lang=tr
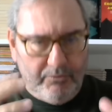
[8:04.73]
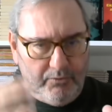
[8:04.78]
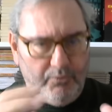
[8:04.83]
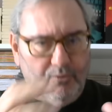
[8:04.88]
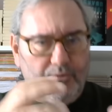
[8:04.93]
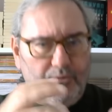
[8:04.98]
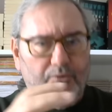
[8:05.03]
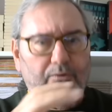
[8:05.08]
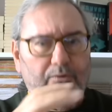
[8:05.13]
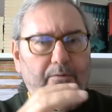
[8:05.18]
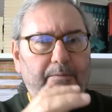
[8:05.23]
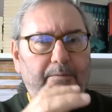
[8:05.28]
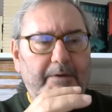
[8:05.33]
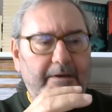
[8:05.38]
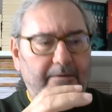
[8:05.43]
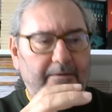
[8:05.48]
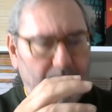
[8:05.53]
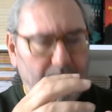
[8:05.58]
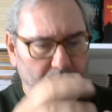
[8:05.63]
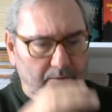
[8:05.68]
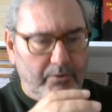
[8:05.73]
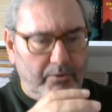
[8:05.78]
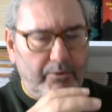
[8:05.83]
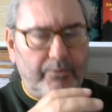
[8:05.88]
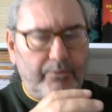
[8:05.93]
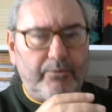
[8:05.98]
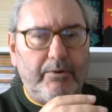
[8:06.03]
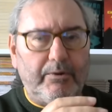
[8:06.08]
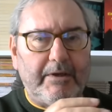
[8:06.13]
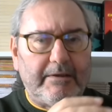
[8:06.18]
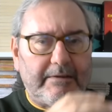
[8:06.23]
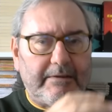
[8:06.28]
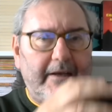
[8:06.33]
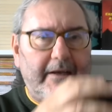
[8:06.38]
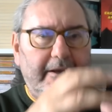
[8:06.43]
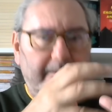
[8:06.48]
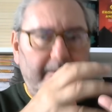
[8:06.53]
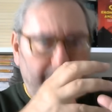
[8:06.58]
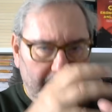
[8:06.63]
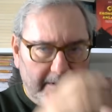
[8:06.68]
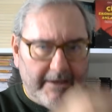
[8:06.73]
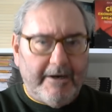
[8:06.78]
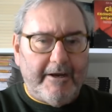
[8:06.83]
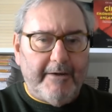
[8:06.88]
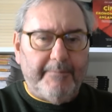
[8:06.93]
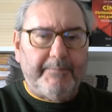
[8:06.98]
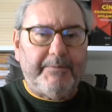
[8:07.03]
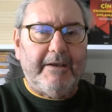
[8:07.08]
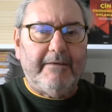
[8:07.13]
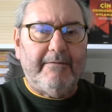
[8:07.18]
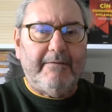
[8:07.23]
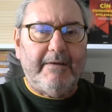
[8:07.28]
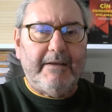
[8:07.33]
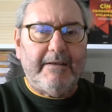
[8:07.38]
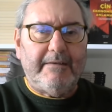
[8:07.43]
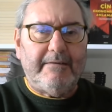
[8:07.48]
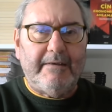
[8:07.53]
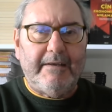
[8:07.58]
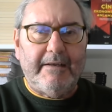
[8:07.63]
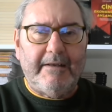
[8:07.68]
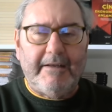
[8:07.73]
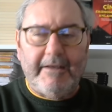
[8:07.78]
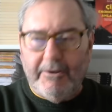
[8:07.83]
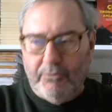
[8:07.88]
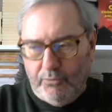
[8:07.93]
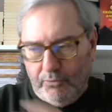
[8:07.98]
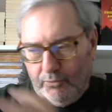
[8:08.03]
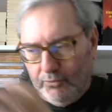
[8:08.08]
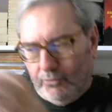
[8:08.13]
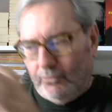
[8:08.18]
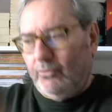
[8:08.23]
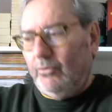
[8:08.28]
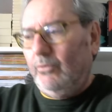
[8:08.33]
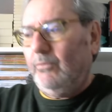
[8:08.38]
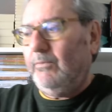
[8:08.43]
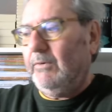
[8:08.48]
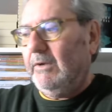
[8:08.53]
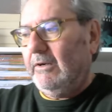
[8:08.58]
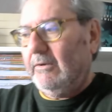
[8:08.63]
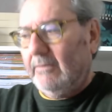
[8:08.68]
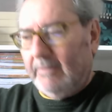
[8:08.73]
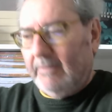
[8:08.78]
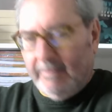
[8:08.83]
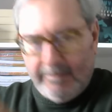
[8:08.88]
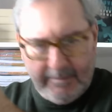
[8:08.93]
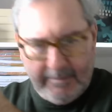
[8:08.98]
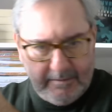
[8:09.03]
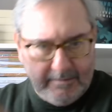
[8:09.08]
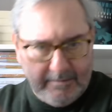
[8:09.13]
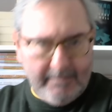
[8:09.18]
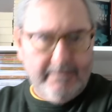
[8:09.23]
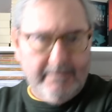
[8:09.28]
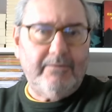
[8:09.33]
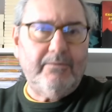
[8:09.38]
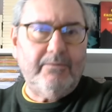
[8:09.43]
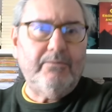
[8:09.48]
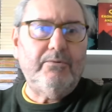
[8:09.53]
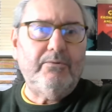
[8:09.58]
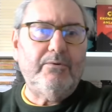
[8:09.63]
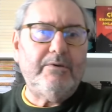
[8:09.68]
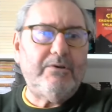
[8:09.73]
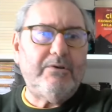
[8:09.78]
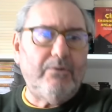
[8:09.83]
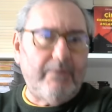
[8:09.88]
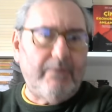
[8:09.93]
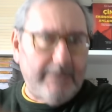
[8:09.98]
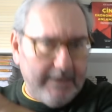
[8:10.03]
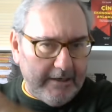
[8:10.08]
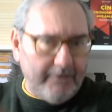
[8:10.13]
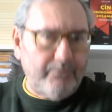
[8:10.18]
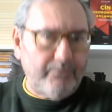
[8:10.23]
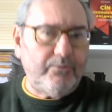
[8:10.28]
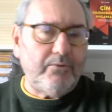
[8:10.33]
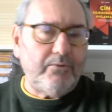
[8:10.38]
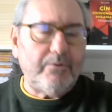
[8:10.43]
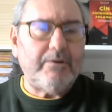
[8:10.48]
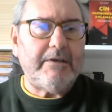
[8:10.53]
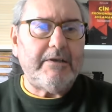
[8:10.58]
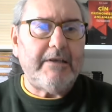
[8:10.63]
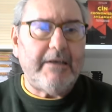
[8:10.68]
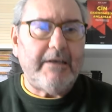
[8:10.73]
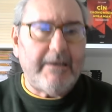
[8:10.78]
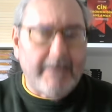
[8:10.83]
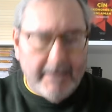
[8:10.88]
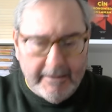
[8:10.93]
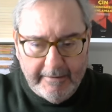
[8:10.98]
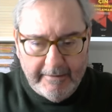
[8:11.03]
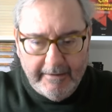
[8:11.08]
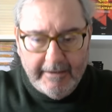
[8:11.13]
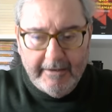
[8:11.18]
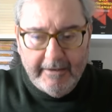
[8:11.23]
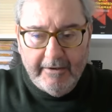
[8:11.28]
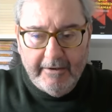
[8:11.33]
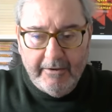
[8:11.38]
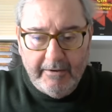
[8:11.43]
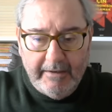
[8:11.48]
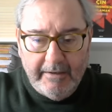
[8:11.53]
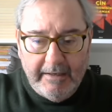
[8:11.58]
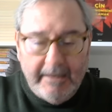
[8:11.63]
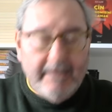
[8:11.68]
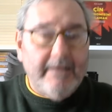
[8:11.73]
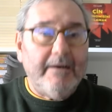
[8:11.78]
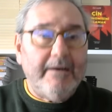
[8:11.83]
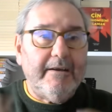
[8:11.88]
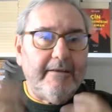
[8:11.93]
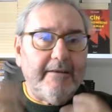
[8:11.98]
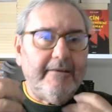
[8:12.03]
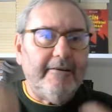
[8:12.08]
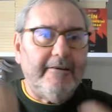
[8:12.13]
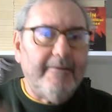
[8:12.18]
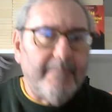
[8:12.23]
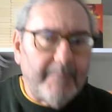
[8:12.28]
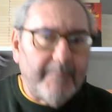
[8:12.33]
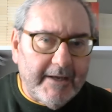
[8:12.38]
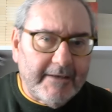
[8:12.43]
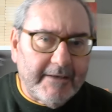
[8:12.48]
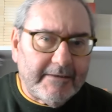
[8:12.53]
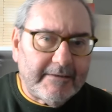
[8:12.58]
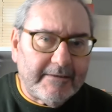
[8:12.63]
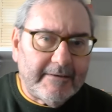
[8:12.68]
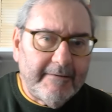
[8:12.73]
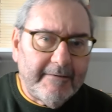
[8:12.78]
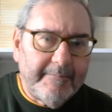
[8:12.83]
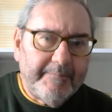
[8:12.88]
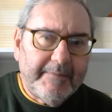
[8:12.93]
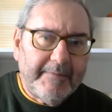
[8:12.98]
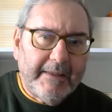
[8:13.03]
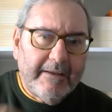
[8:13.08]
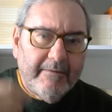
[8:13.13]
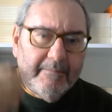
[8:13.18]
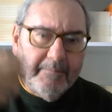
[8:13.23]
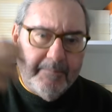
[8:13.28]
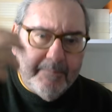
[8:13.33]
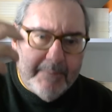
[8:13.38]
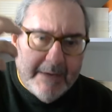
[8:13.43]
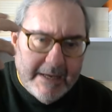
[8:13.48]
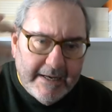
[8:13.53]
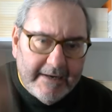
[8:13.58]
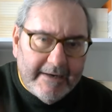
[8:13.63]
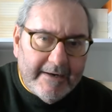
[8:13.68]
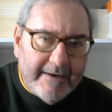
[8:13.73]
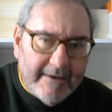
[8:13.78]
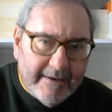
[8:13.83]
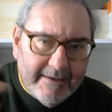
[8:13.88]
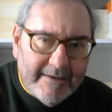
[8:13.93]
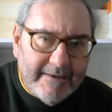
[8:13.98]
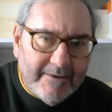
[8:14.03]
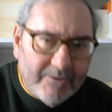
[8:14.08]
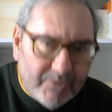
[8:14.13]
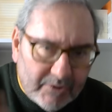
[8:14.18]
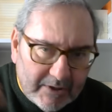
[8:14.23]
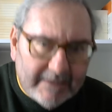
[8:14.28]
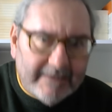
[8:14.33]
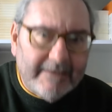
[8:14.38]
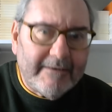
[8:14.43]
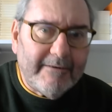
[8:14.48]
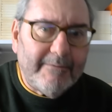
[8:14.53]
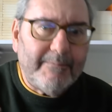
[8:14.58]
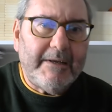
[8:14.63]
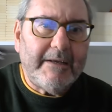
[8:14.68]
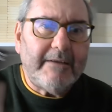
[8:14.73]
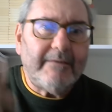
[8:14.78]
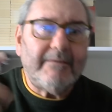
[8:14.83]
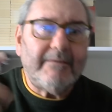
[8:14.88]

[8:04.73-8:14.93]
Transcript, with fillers: güçlü bir orduya sahip Arap devletiyle güçlü bir e, ülke olarak Türkiye'nin inanılmaz belirleyici kimlik